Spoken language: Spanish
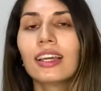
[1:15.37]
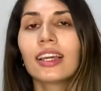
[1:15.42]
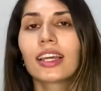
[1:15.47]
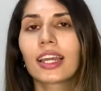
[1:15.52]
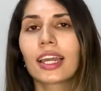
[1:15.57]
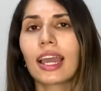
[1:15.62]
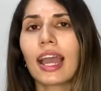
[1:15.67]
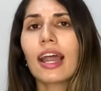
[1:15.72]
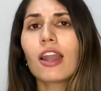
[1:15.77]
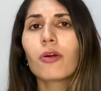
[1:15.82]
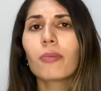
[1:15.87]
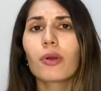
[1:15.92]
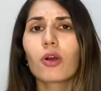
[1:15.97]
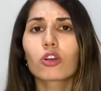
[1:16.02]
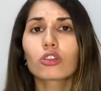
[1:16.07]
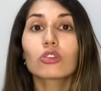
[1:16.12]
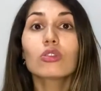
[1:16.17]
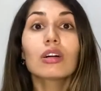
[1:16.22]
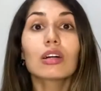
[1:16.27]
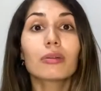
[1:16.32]
que a lo
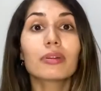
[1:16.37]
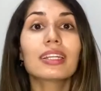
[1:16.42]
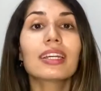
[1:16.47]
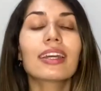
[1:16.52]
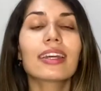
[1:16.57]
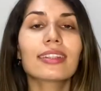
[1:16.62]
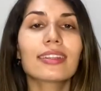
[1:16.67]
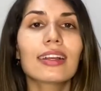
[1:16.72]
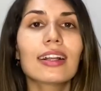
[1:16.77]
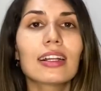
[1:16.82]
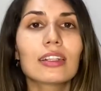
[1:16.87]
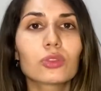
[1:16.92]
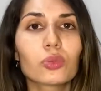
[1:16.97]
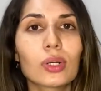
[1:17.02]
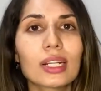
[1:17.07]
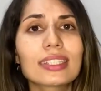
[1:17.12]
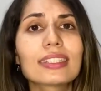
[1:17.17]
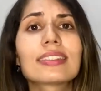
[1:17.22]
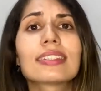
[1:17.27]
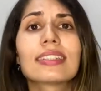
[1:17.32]
mejor todavía en estas
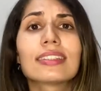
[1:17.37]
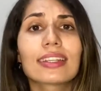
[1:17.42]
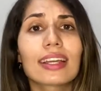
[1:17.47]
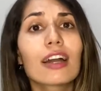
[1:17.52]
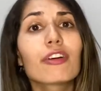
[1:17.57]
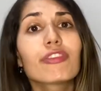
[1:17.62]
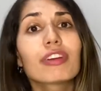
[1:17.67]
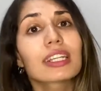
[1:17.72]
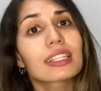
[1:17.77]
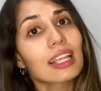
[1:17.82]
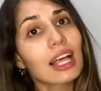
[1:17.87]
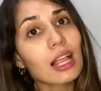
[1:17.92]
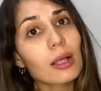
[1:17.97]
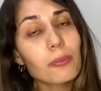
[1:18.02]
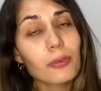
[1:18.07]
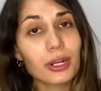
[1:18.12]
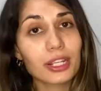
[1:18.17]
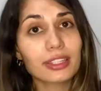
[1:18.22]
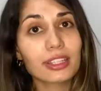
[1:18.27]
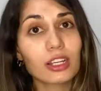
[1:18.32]
alturas se sienten afectadas
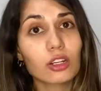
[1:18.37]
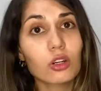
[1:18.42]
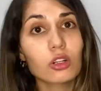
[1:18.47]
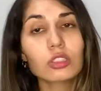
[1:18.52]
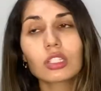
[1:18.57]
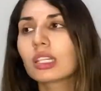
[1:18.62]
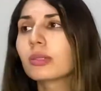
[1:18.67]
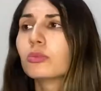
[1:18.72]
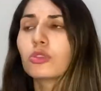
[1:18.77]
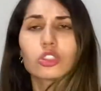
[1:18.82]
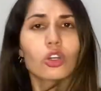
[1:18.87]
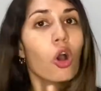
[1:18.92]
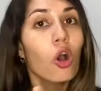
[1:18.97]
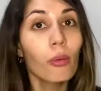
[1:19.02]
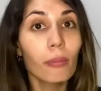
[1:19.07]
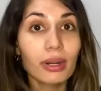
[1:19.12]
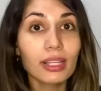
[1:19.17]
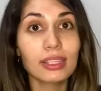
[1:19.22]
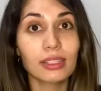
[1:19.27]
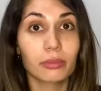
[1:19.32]
por estas cosas y muchos
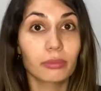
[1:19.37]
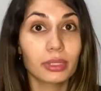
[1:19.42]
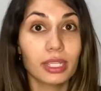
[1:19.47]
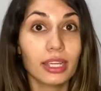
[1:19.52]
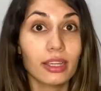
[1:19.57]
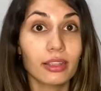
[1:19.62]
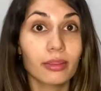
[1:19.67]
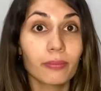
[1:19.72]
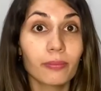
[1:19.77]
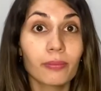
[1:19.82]
hombres también.